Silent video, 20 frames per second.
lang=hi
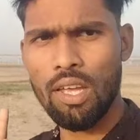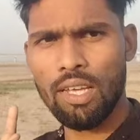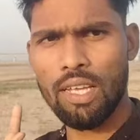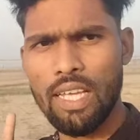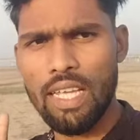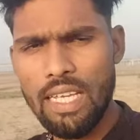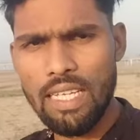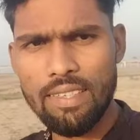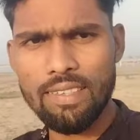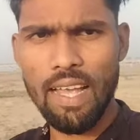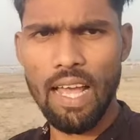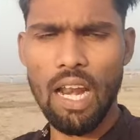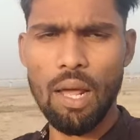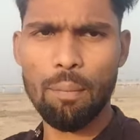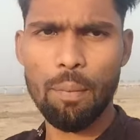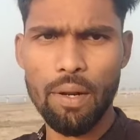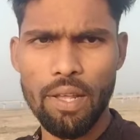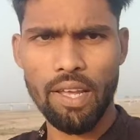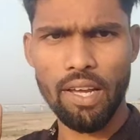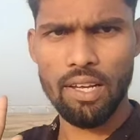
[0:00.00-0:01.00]
कि इस चैनल
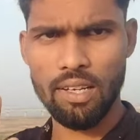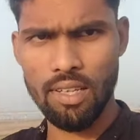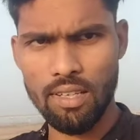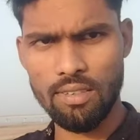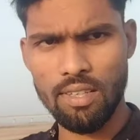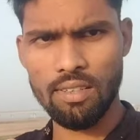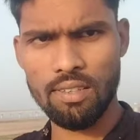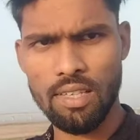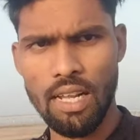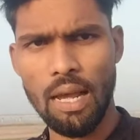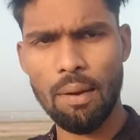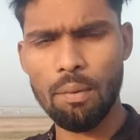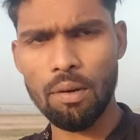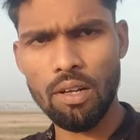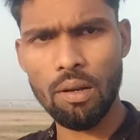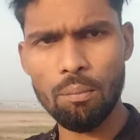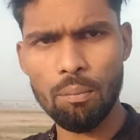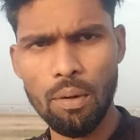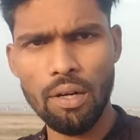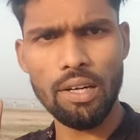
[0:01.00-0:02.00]
पर एक हज़ार सब्सक्राइबर
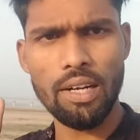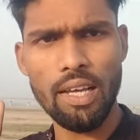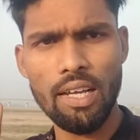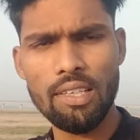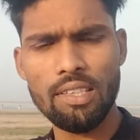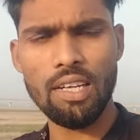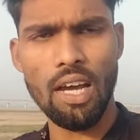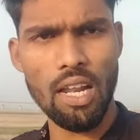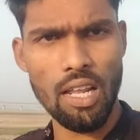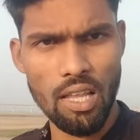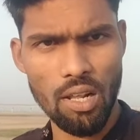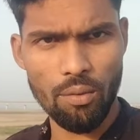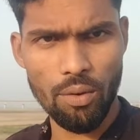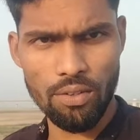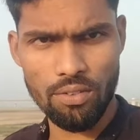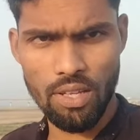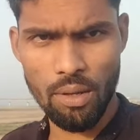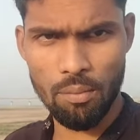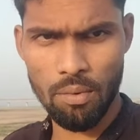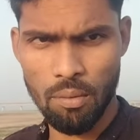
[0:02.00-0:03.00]
कंप्लीट है चार हज़ार
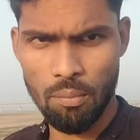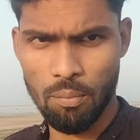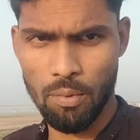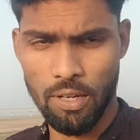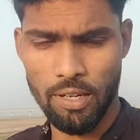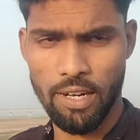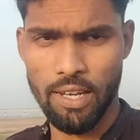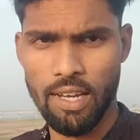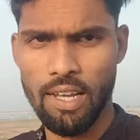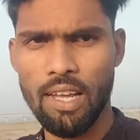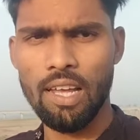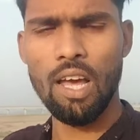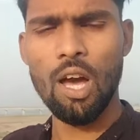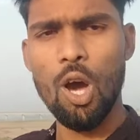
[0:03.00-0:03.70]
वास्तव में कंप्लीट है